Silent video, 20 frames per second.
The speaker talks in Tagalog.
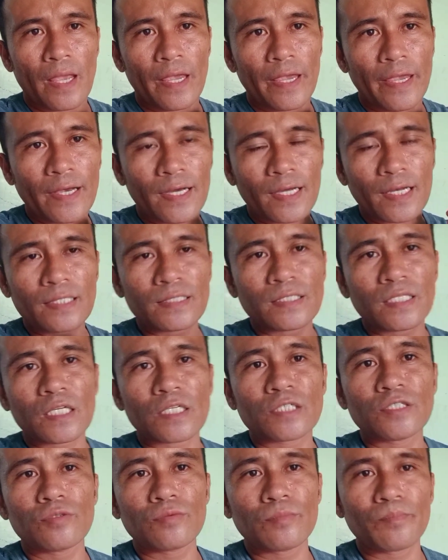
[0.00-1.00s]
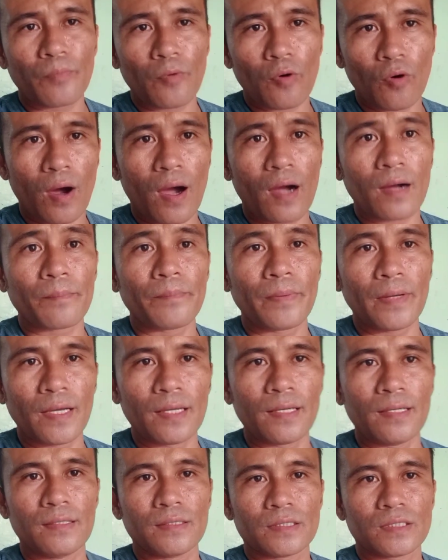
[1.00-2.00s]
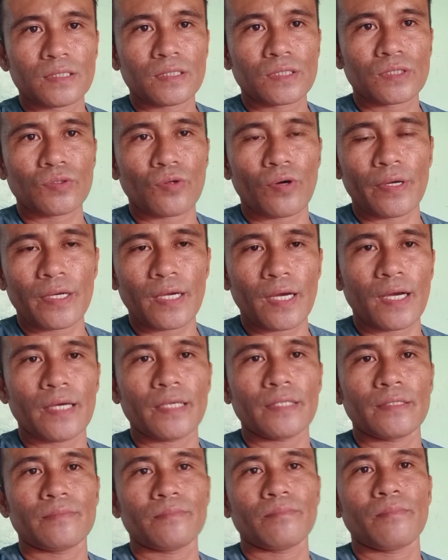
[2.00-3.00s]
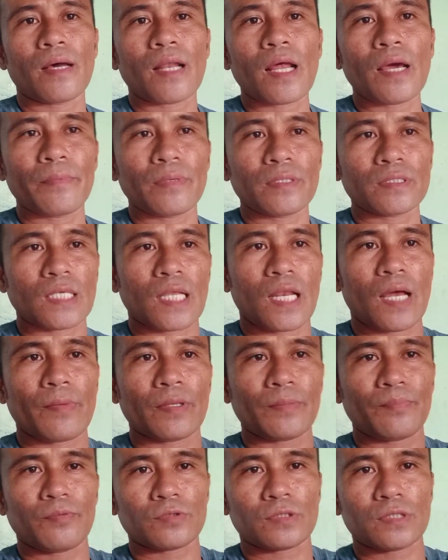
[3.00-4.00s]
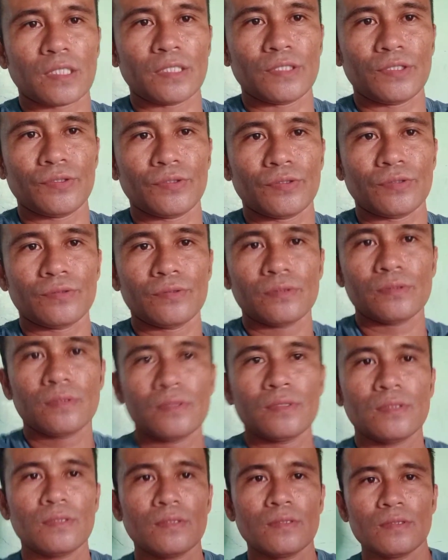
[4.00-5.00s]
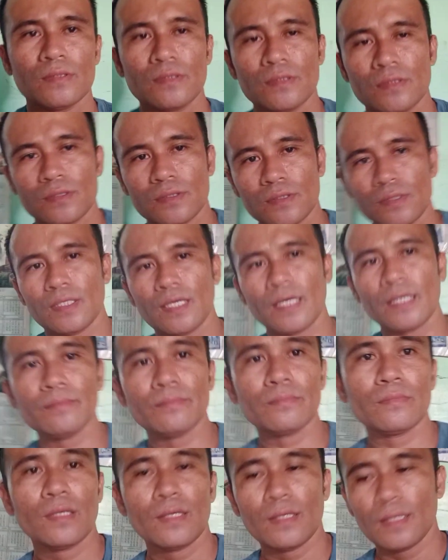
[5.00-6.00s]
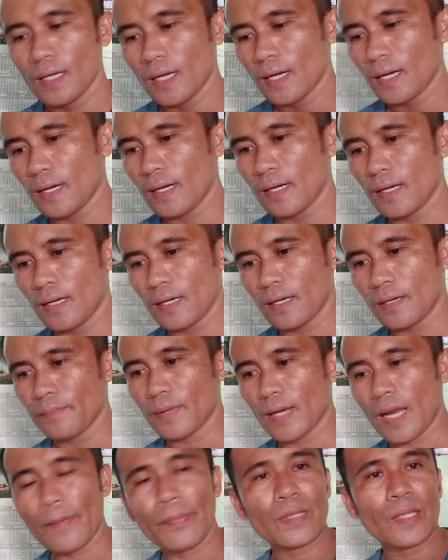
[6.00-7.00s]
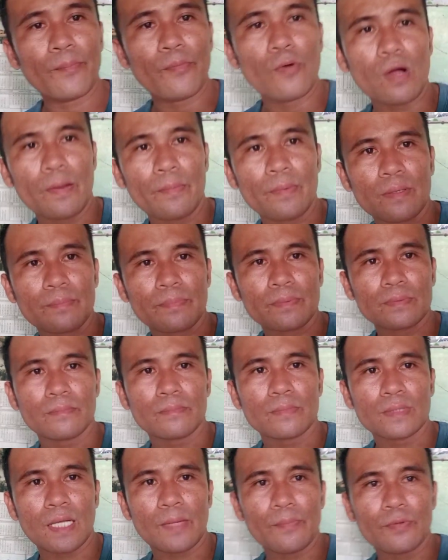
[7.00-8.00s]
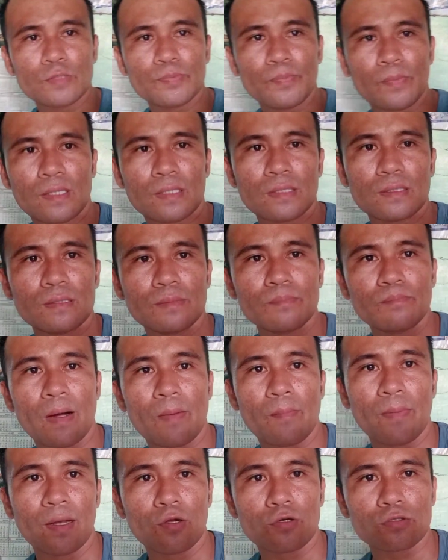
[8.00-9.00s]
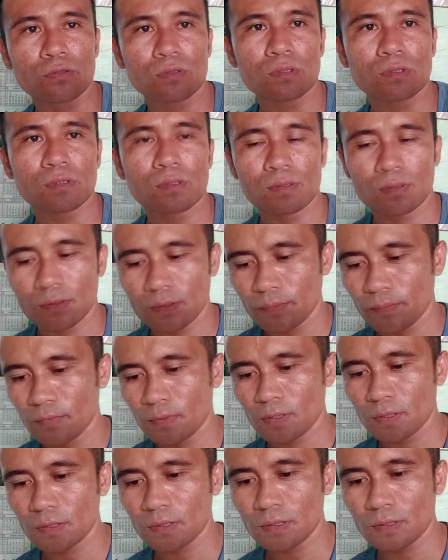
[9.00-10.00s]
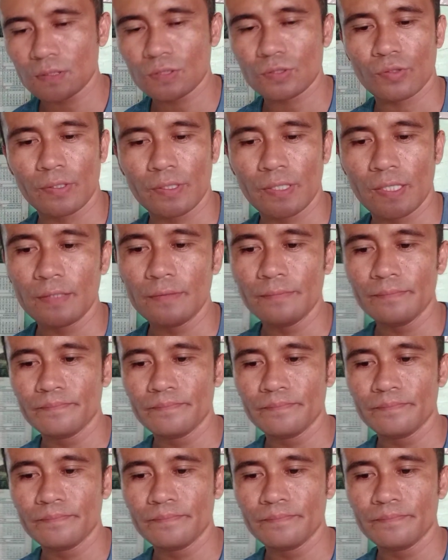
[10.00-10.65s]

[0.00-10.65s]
i-click na rin yung po ang bell. So ayan, maraming salamat po sa inyo. Yan, uh, malapit na po kami matapos magbabalot. So ayan,